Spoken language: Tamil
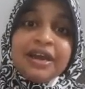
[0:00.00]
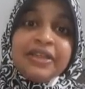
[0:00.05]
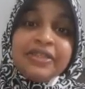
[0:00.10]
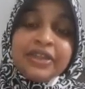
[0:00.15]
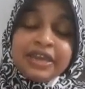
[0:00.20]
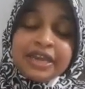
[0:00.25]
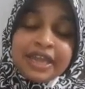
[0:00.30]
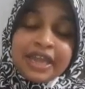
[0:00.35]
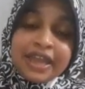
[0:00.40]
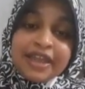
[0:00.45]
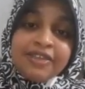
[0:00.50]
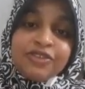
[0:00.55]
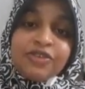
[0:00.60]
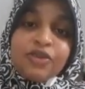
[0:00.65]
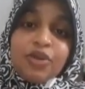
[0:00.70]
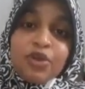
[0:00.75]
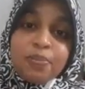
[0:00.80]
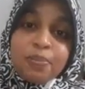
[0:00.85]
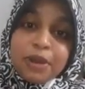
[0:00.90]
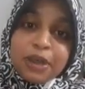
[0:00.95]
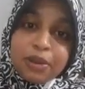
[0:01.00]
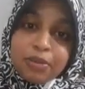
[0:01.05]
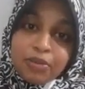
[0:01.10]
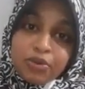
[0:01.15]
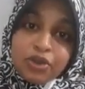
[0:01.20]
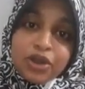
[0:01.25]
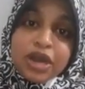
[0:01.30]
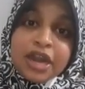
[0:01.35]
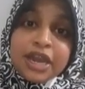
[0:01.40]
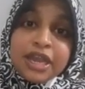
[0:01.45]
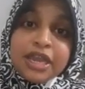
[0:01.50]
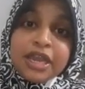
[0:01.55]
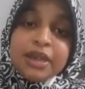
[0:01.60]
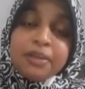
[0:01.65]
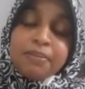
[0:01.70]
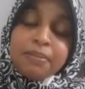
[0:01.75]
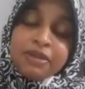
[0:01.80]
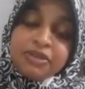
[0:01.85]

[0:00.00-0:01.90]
அந்த கேஸ் கோல் பண்ண முன்னாடியே